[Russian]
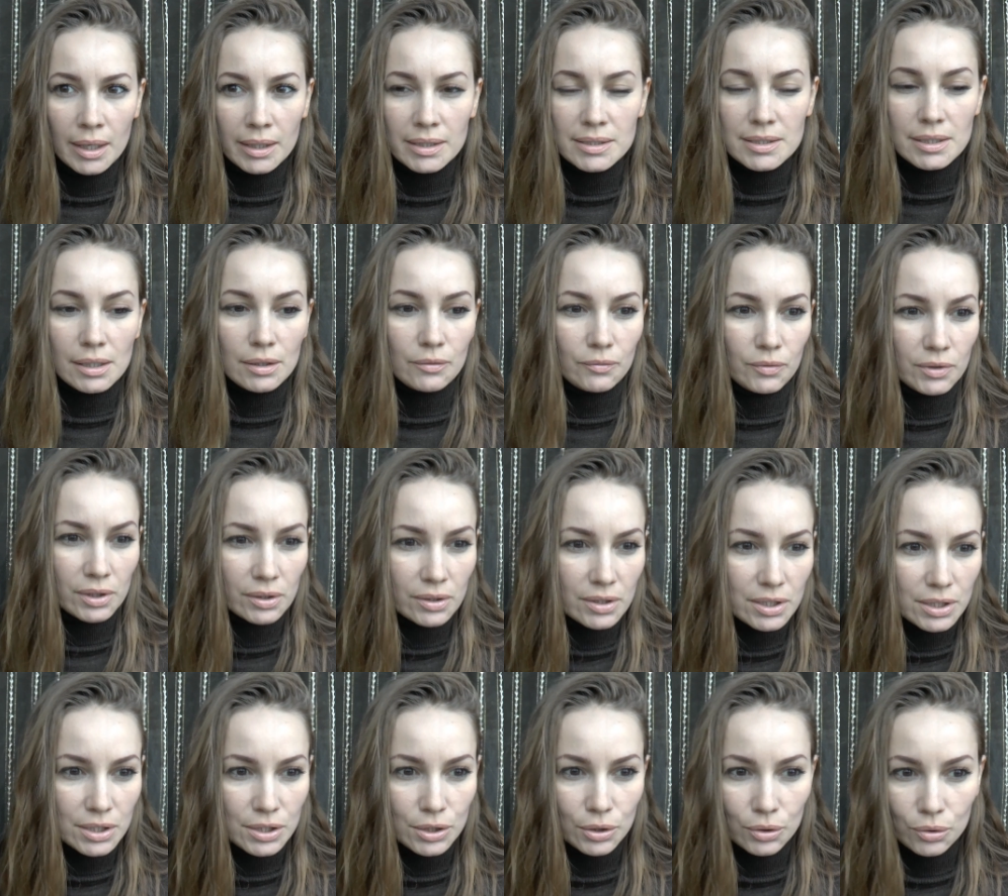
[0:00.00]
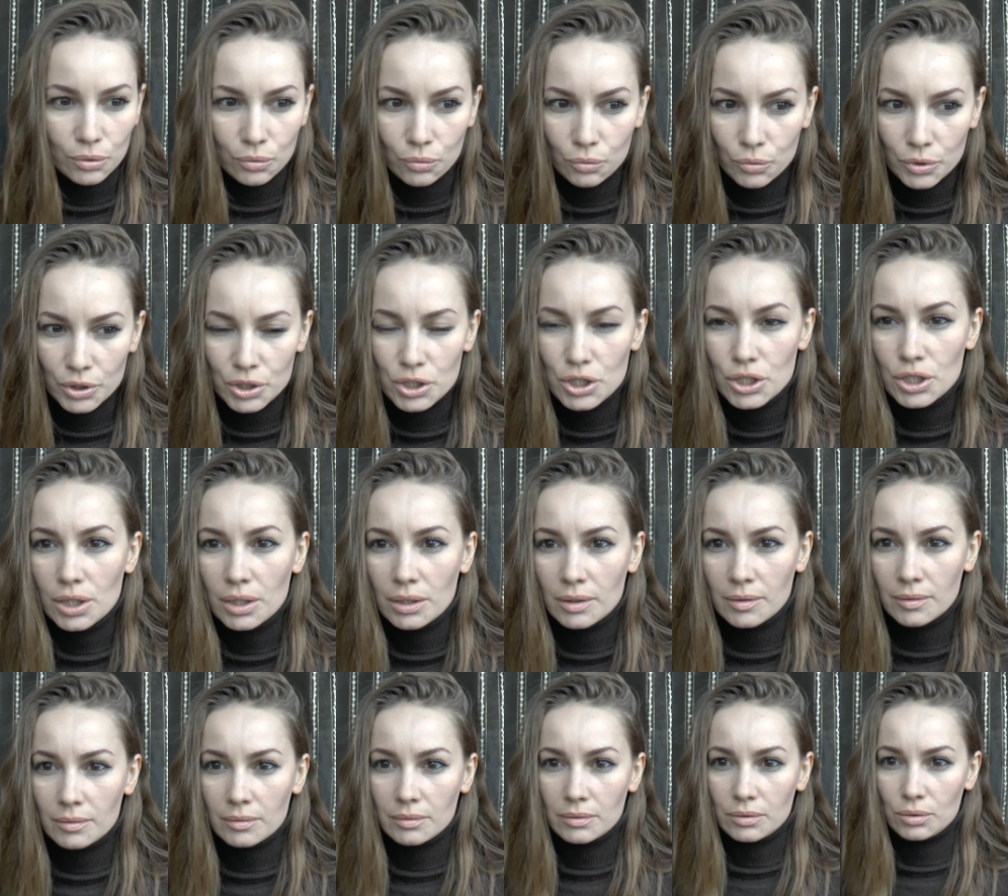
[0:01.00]
день выдался
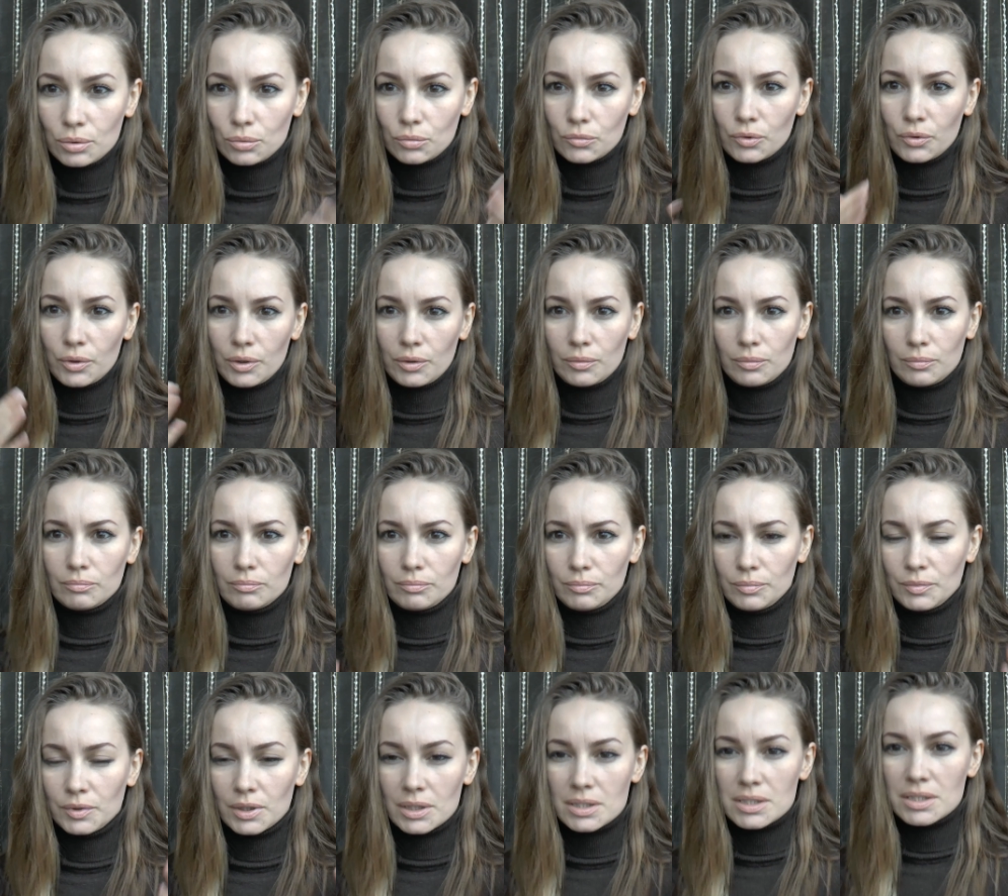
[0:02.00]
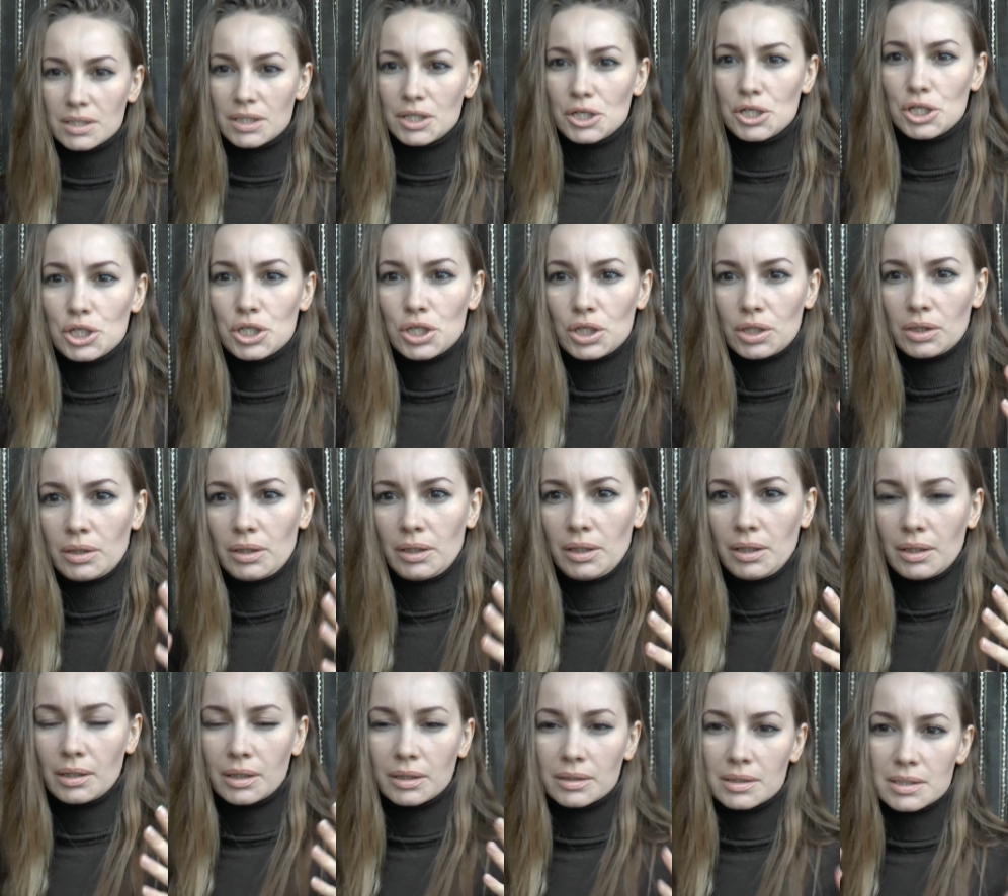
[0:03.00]
очень такой
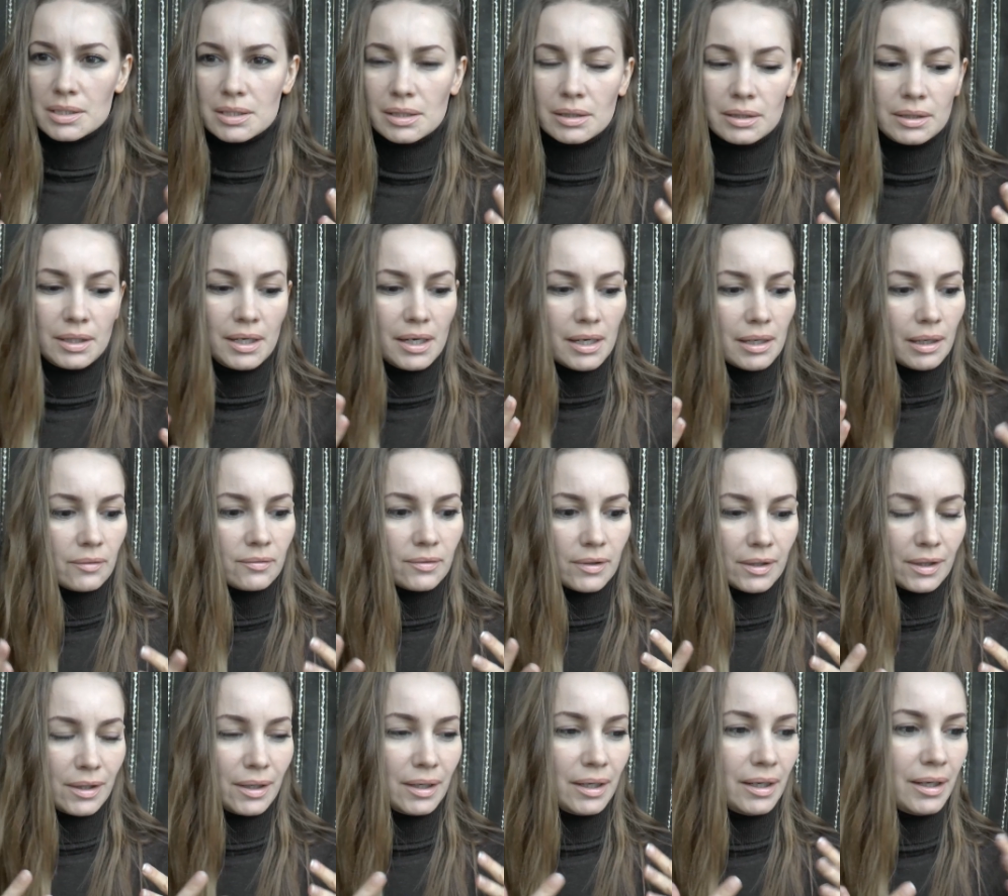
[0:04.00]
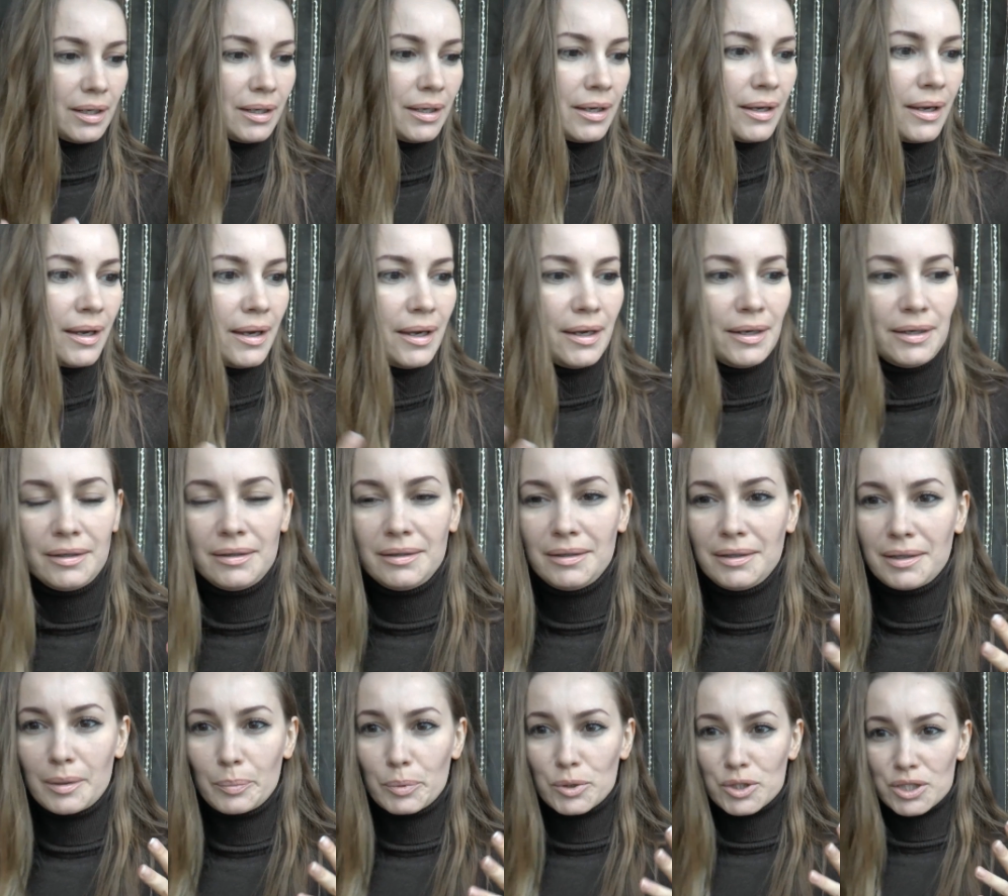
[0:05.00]
насыщенный, концентрированный,
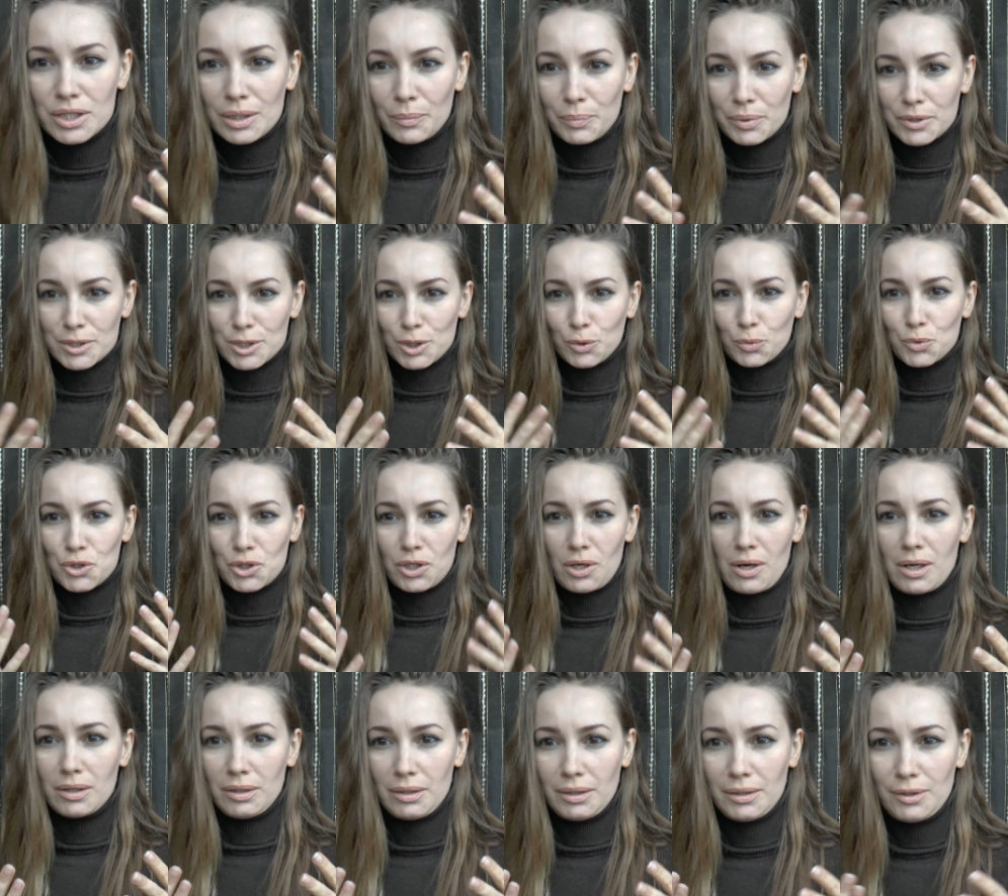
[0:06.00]
и я просто-напросто устала.